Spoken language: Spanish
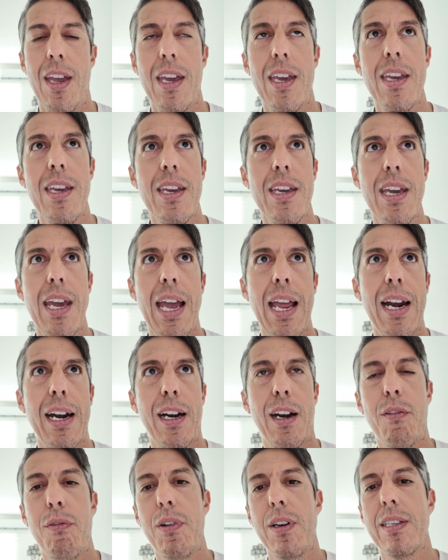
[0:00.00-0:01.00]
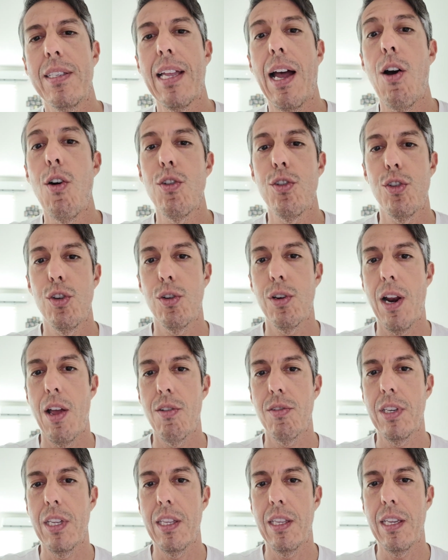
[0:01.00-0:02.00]
y el refri está a 8
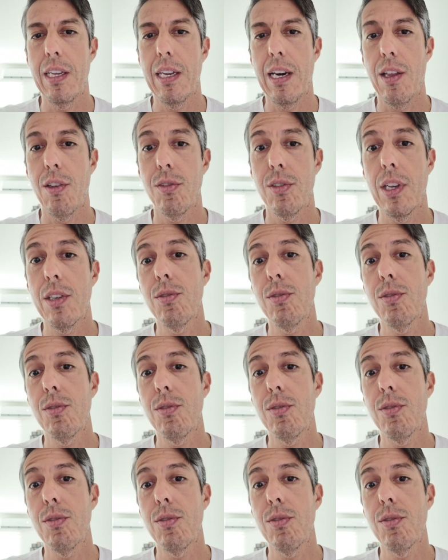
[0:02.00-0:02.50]
grados centígrados.